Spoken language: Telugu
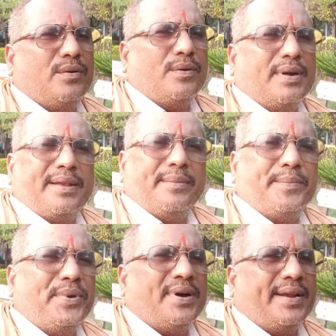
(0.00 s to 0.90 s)
ఒక
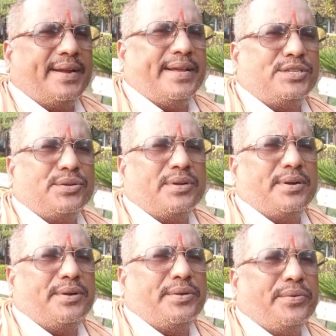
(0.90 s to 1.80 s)
టెంపుల్ ఆర్కిటెక్చర్
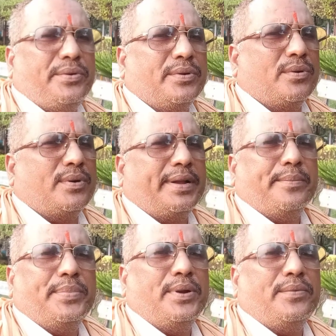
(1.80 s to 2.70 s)
ఉన్నట్టు ఇంకొక
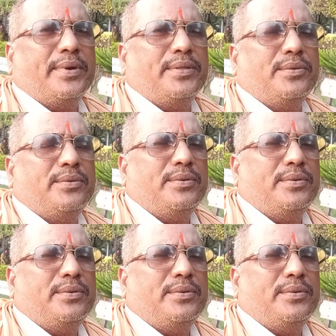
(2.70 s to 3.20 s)
టెంపుల్ ఉండదు